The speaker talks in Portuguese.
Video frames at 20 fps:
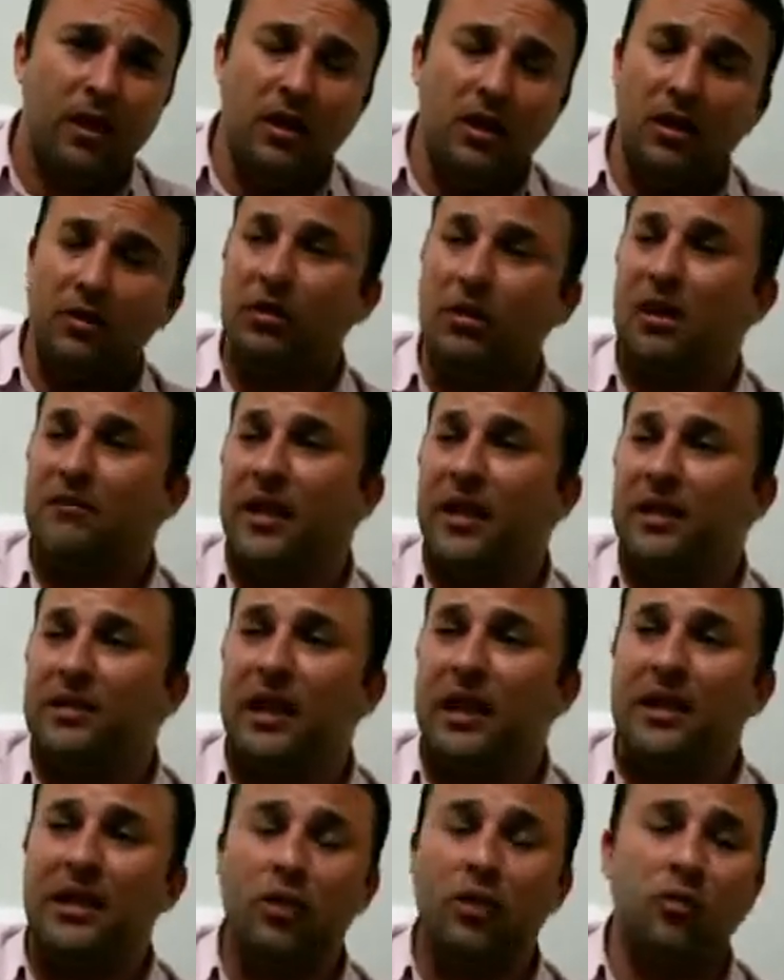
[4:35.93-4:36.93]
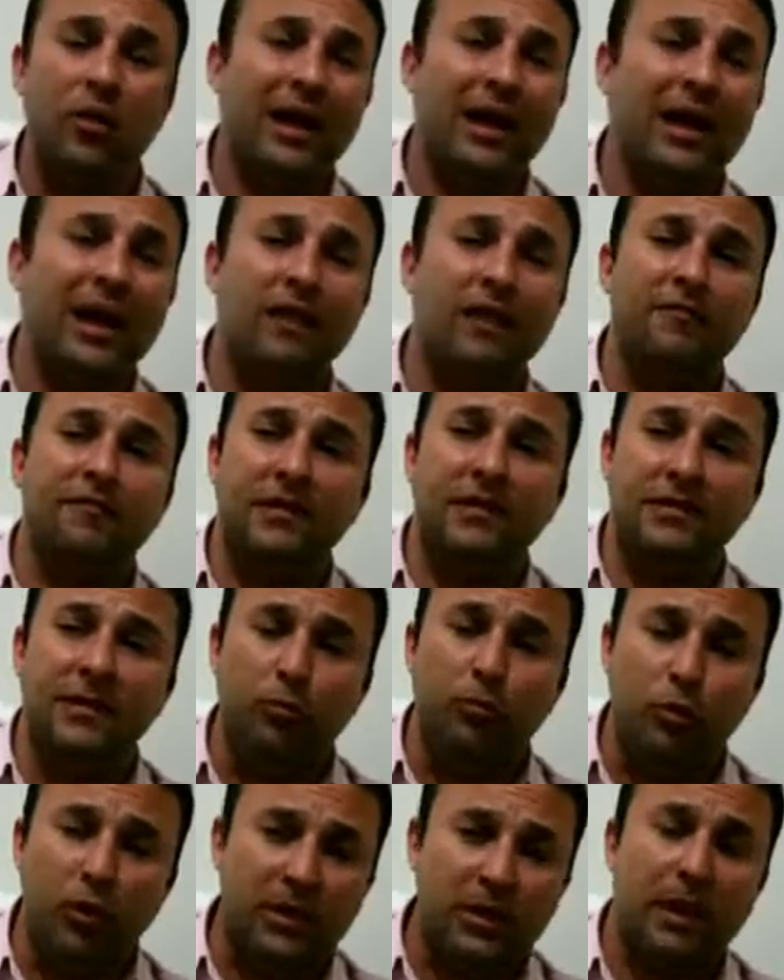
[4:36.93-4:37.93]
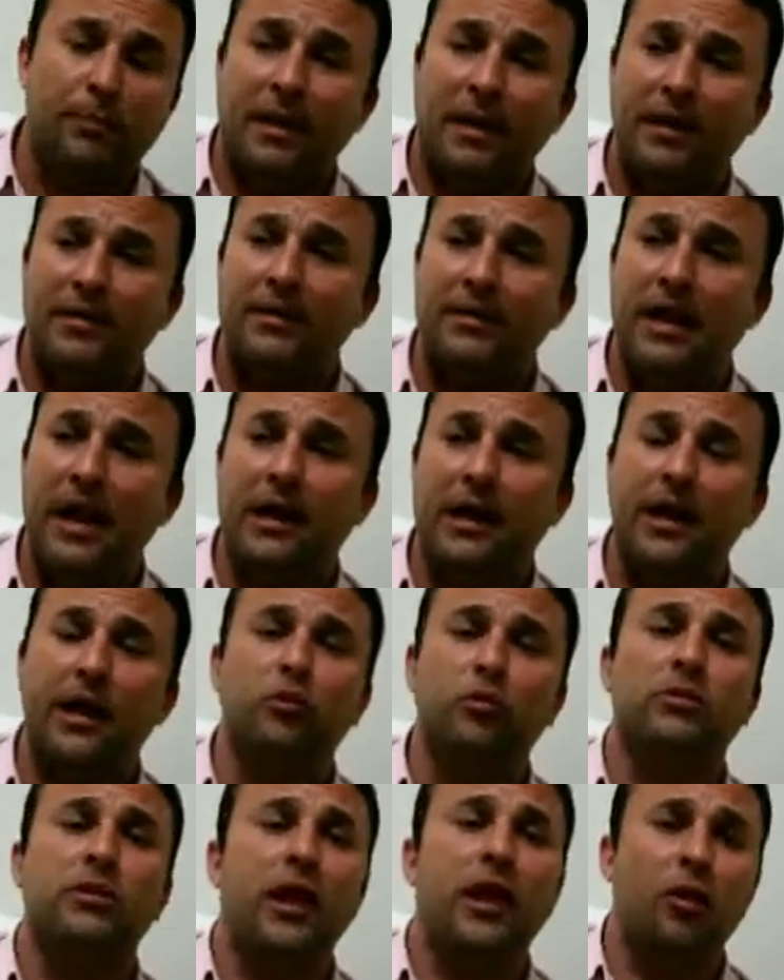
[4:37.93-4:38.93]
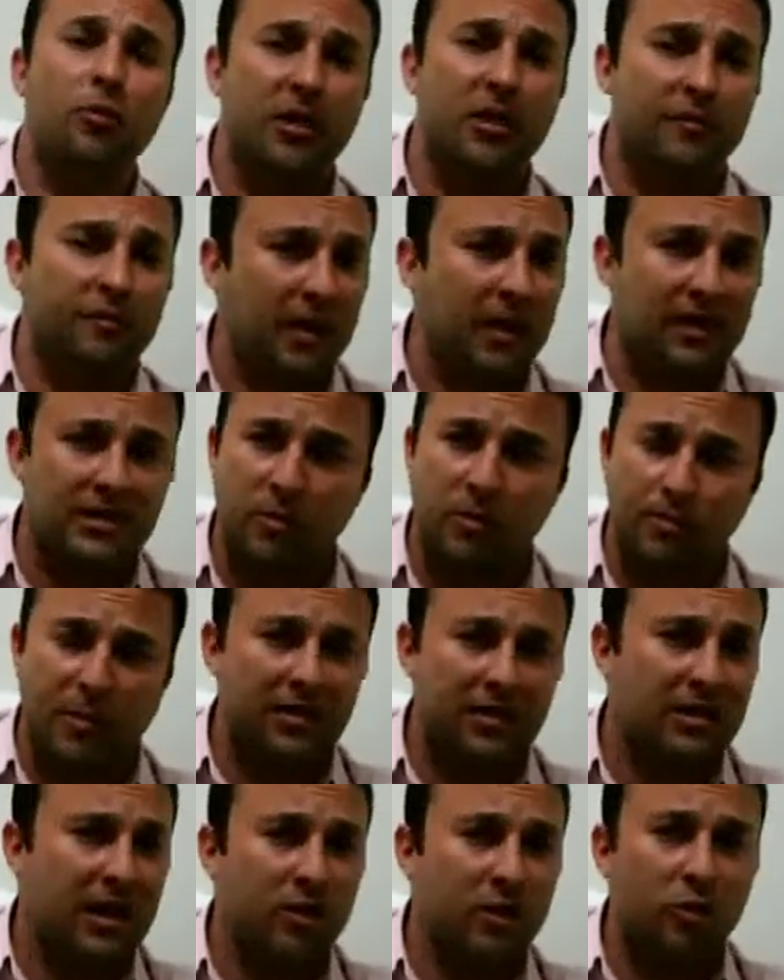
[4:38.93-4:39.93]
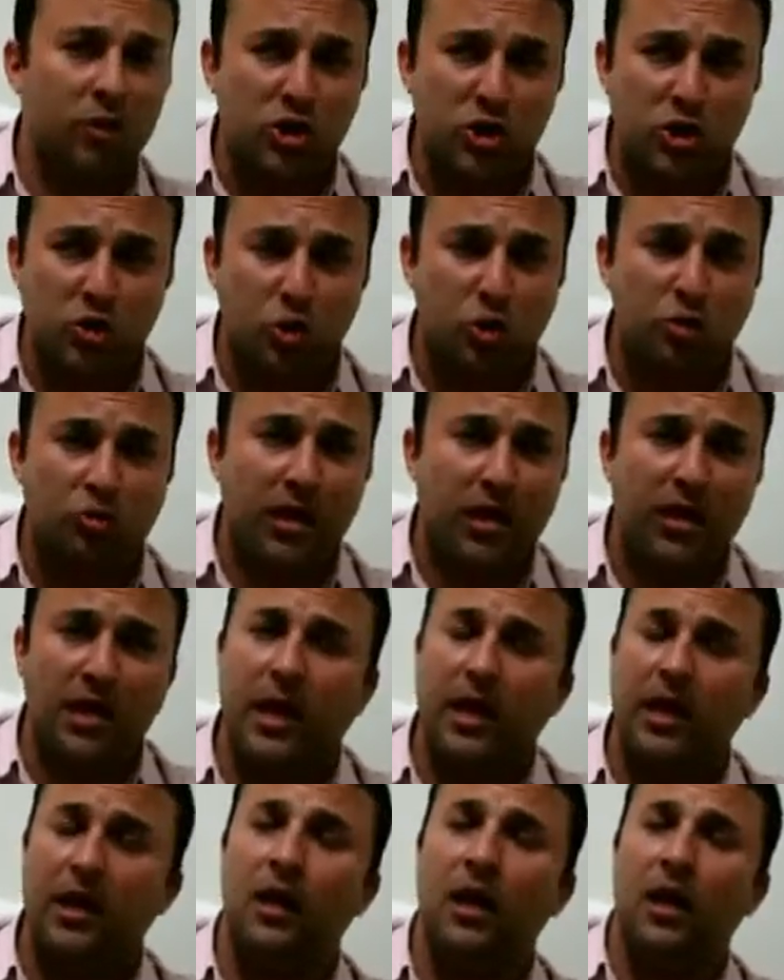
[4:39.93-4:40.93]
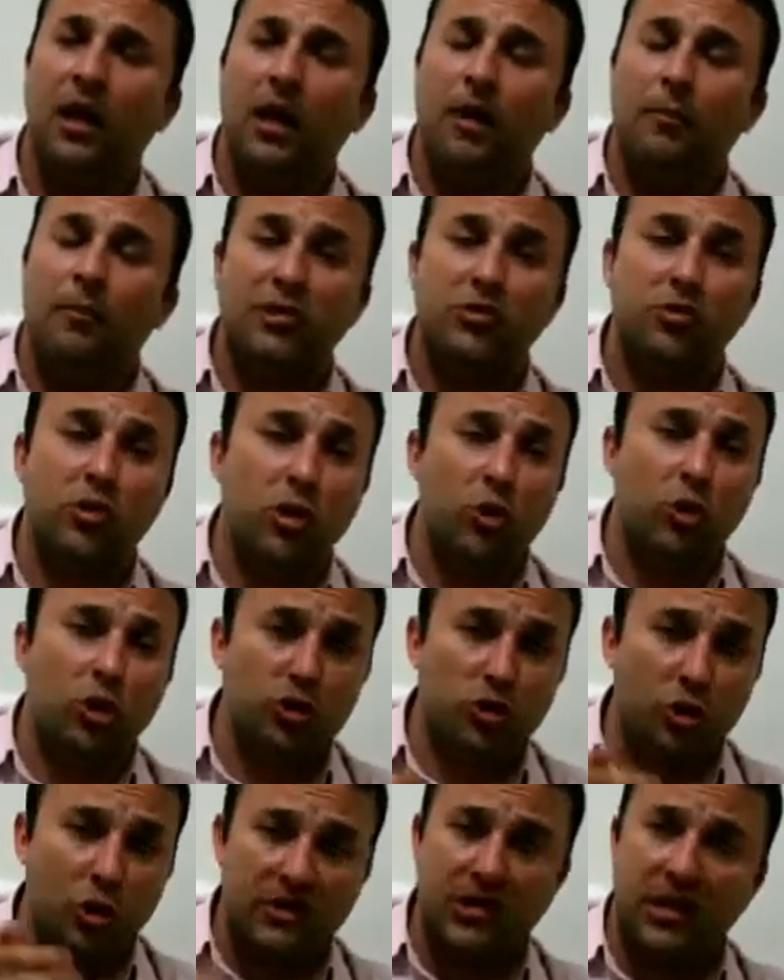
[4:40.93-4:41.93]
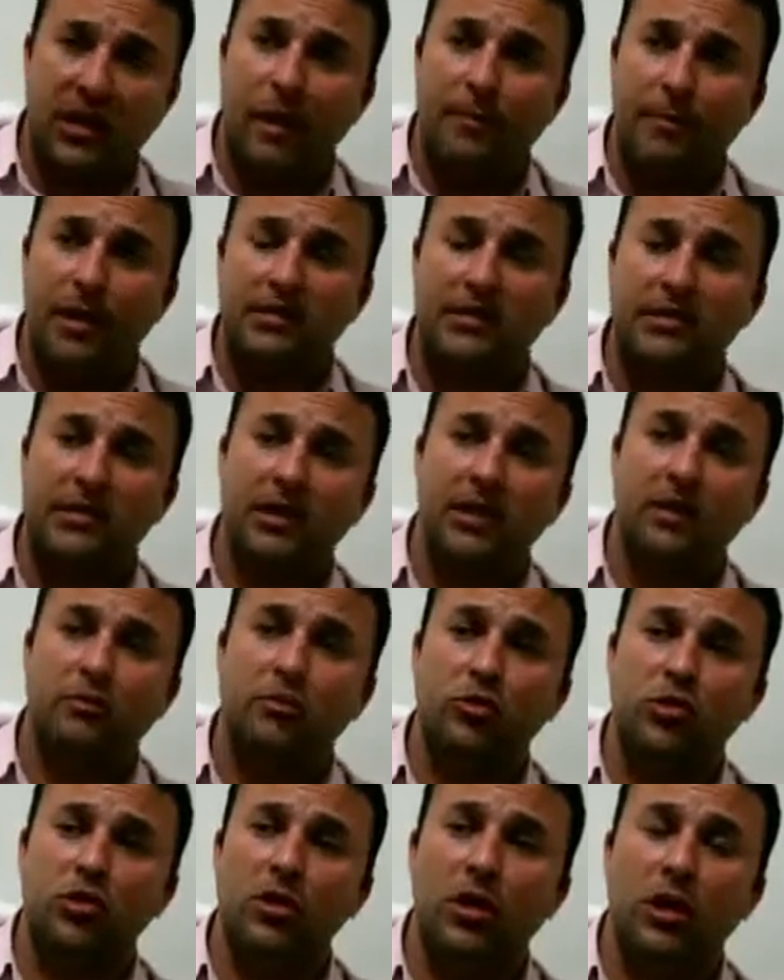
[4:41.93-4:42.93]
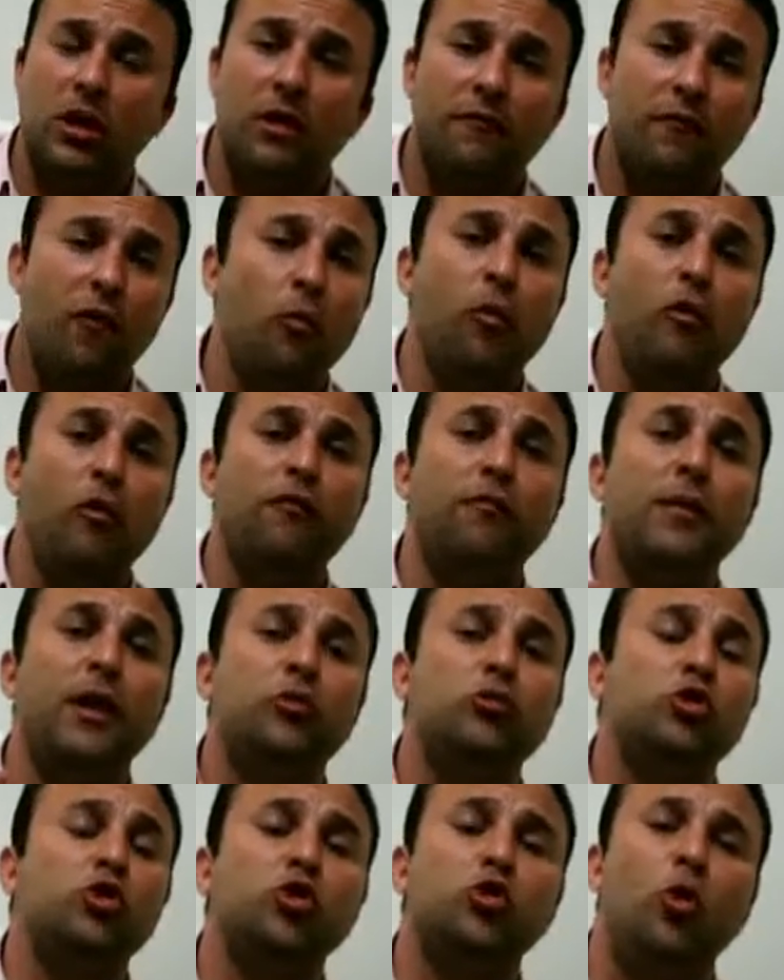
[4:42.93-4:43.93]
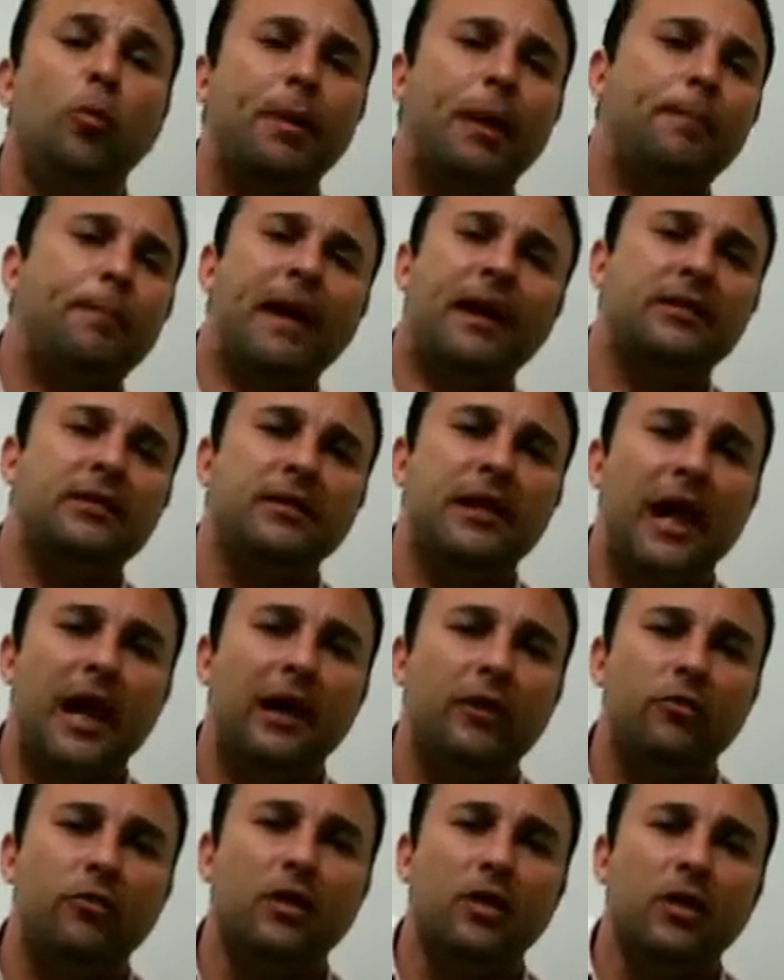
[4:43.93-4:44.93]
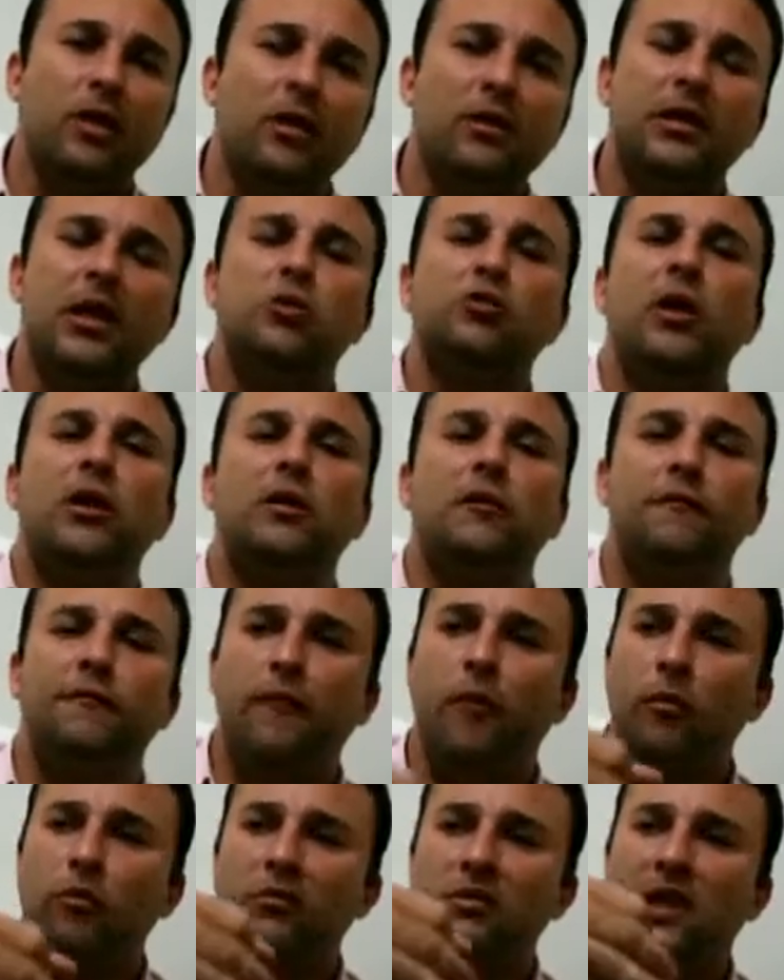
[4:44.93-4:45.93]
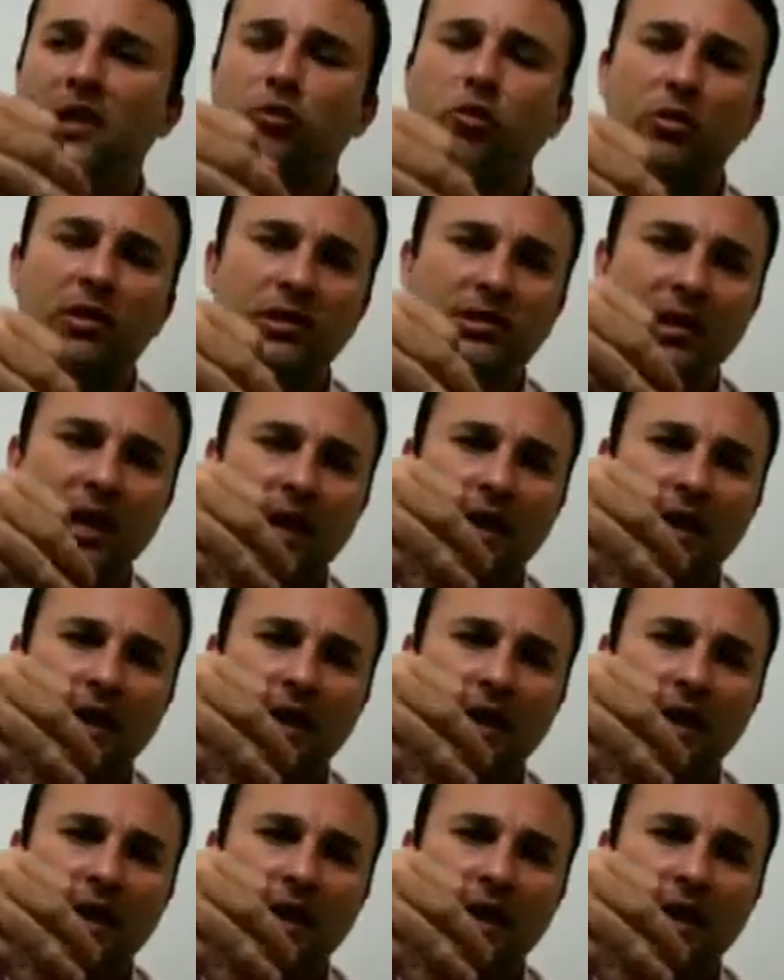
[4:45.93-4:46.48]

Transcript: Então, na verdade, que não é querendo fazer política partidária, eu tenho minha filiação partidária, não escondo a ninguém, mas o que hoje nós encabeçamos foi um movimento suprapartidário. Tanto é que fomos a todos